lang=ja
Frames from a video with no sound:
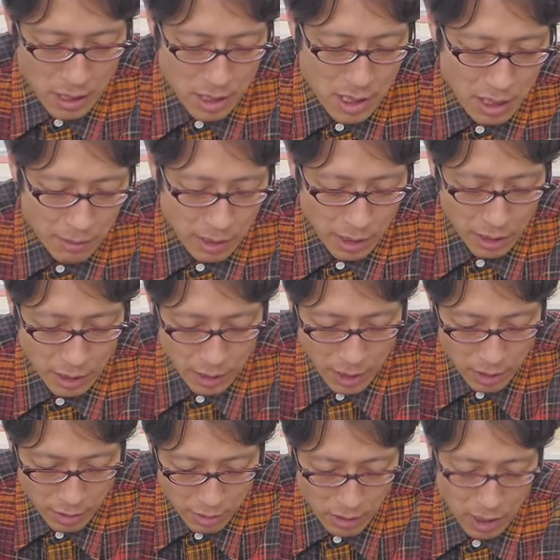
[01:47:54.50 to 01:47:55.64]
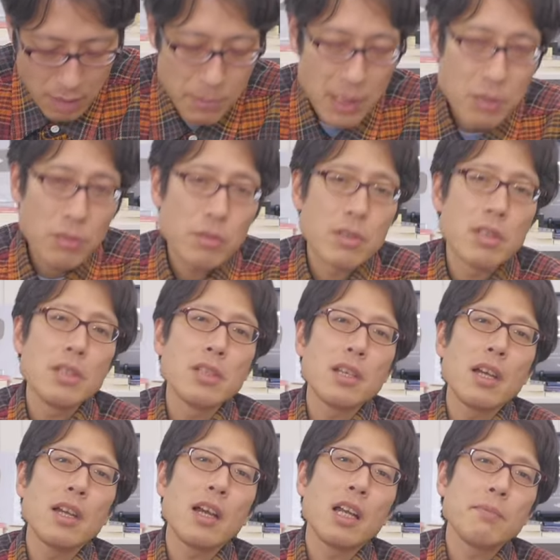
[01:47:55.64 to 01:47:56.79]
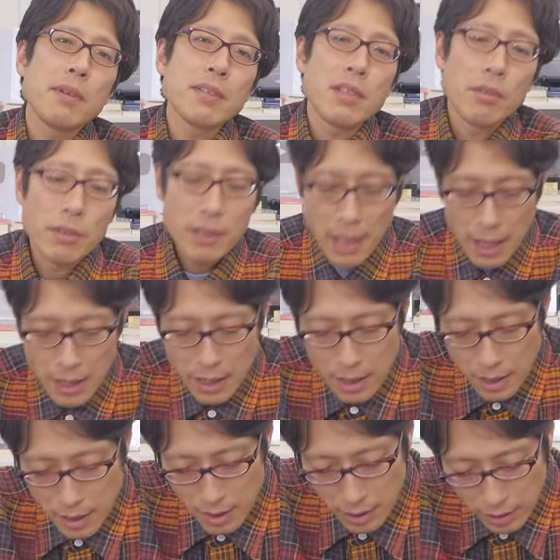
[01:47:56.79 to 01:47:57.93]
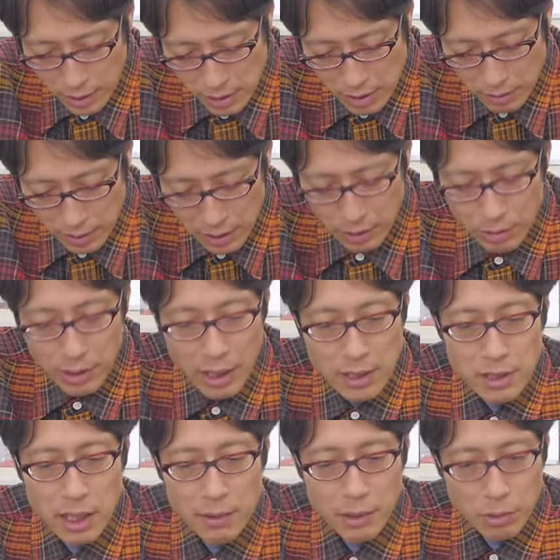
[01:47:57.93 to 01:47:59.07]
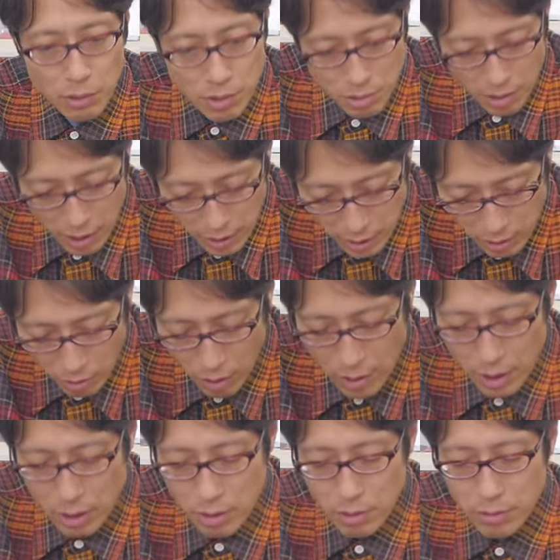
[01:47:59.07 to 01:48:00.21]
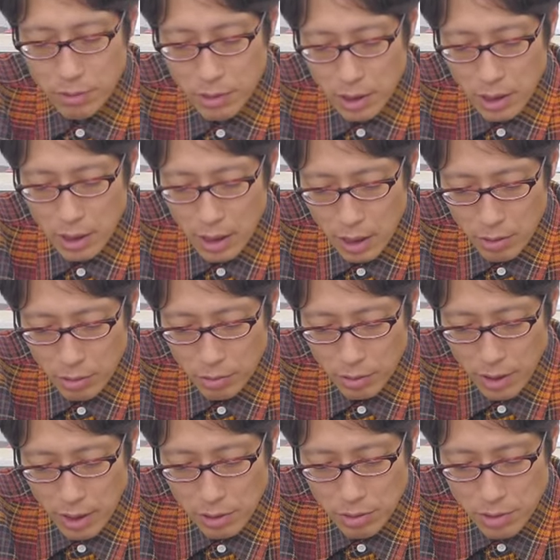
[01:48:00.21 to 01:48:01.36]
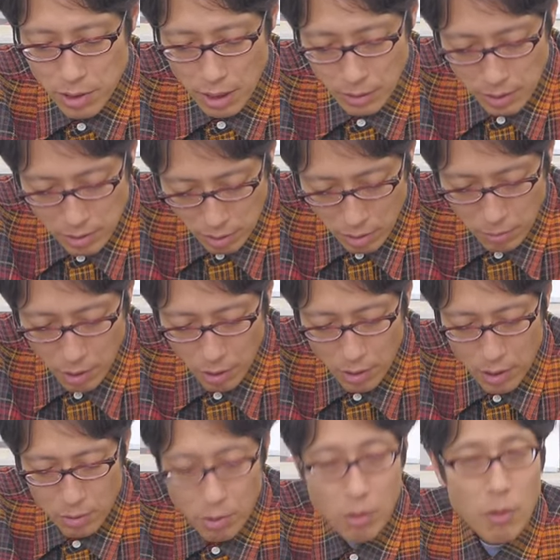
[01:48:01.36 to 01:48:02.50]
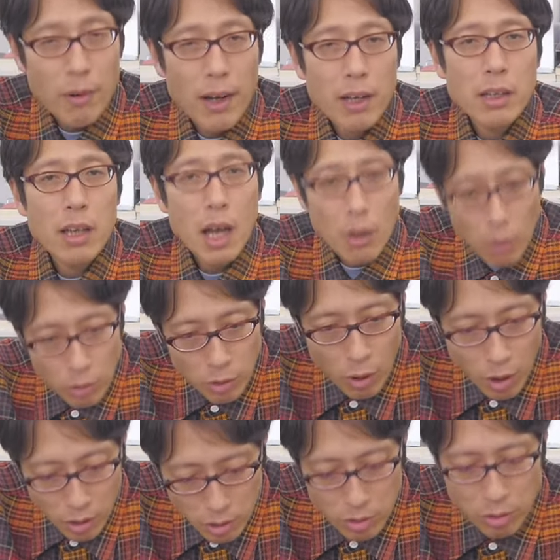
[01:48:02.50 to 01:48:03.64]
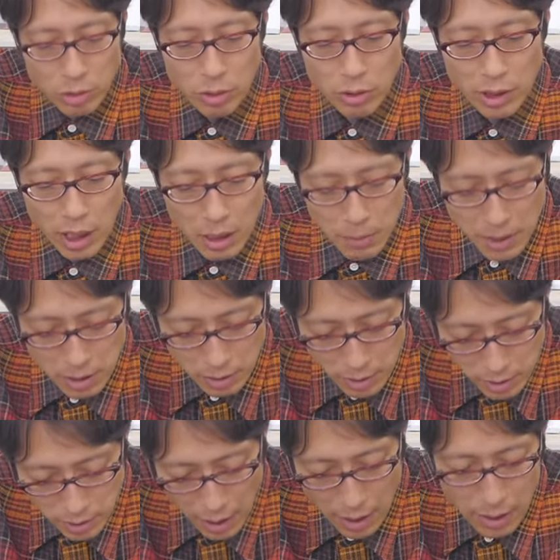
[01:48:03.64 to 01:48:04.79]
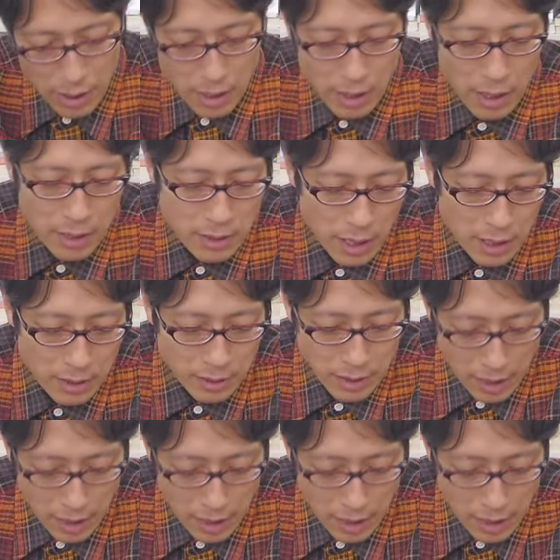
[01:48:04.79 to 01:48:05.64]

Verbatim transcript: 石川武田研究会、まあちょっと震災がありましたのでね、金沢での開催はどうしようかなというふうにいろいろと検討したんですけども、ここはやろうということになりましてですね、3月